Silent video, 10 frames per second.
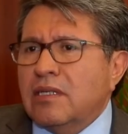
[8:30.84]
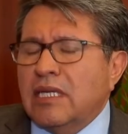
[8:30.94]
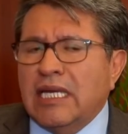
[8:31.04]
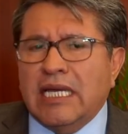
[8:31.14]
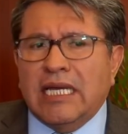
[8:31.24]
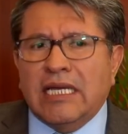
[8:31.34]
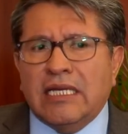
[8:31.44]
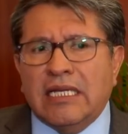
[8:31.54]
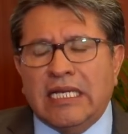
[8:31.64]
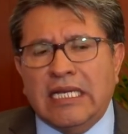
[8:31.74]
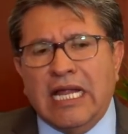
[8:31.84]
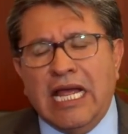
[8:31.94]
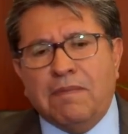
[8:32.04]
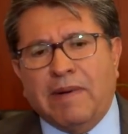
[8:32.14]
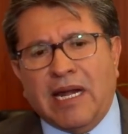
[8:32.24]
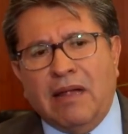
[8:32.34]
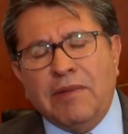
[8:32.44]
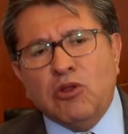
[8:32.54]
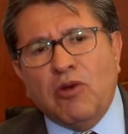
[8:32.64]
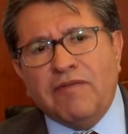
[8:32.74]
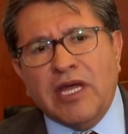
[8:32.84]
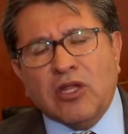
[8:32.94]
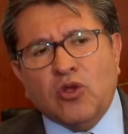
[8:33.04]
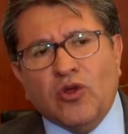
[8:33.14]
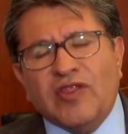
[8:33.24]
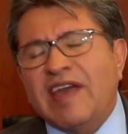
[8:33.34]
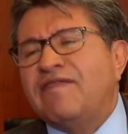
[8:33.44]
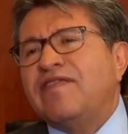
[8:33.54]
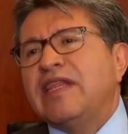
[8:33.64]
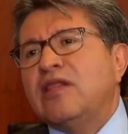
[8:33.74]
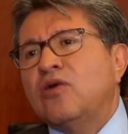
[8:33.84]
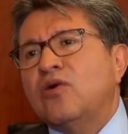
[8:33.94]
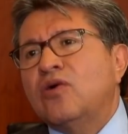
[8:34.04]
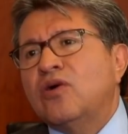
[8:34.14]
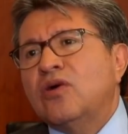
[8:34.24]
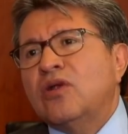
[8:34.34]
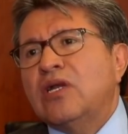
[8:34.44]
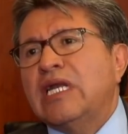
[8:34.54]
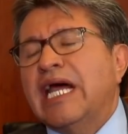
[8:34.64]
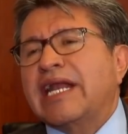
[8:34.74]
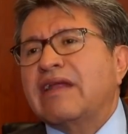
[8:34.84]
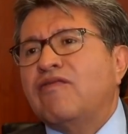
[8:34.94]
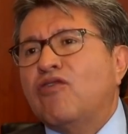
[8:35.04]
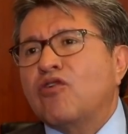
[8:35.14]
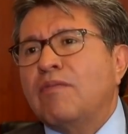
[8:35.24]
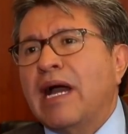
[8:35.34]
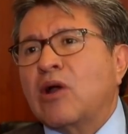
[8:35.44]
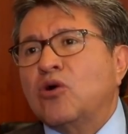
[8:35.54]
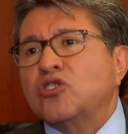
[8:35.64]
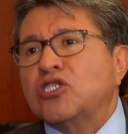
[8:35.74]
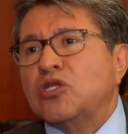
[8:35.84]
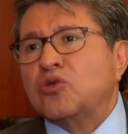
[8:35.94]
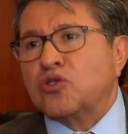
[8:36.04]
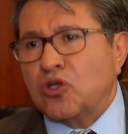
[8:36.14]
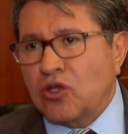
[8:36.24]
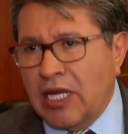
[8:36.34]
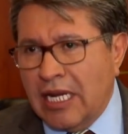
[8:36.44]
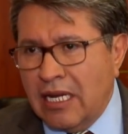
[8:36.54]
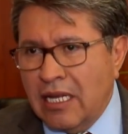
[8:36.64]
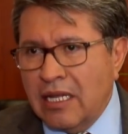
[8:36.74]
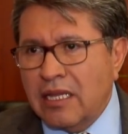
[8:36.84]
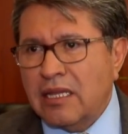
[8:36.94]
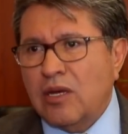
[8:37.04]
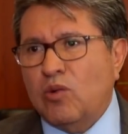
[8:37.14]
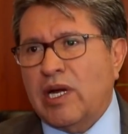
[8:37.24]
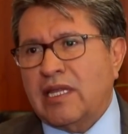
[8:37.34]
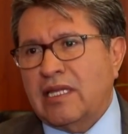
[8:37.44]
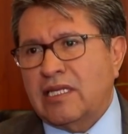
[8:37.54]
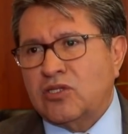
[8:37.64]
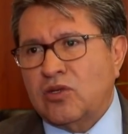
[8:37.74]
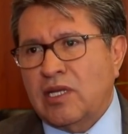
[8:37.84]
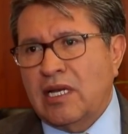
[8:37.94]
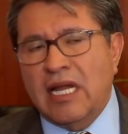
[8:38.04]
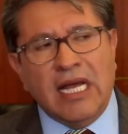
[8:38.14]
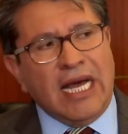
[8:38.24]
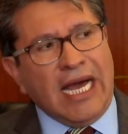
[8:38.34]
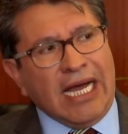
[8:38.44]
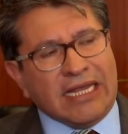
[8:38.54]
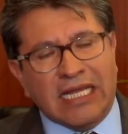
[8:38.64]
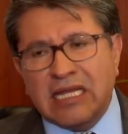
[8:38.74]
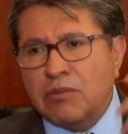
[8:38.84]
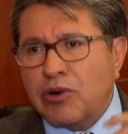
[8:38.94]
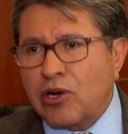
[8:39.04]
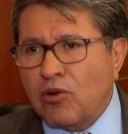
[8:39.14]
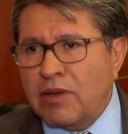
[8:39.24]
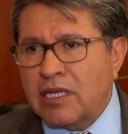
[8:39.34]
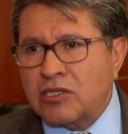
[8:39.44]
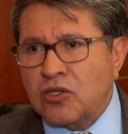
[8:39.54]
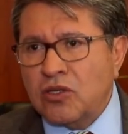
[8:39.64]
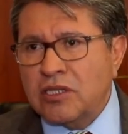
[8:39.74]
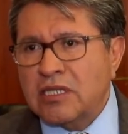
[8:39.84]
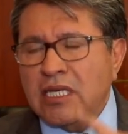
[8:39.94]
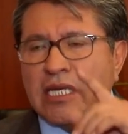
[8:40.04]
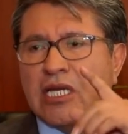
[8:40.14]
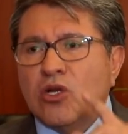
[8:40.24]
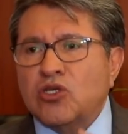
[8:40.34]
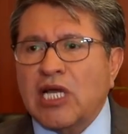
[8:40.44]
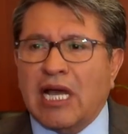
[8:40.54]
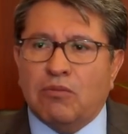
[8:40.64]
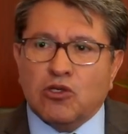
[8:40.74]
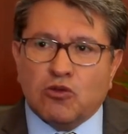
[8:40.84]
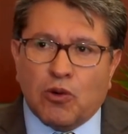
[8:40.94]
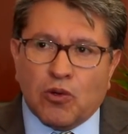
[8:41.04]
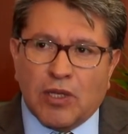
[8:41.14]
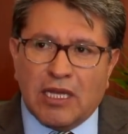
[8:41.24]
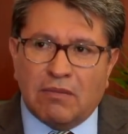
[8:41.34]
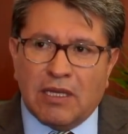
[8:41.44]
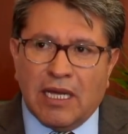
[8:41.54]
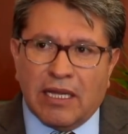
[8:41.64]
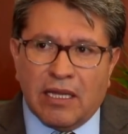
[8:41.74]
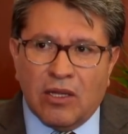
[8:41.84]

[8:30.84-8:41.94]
Eh, el, Parlamento abierto definió la reforma constitucional de Guardia Nacional. Atendimos recomendaciones y lo sacamos por unanimidad.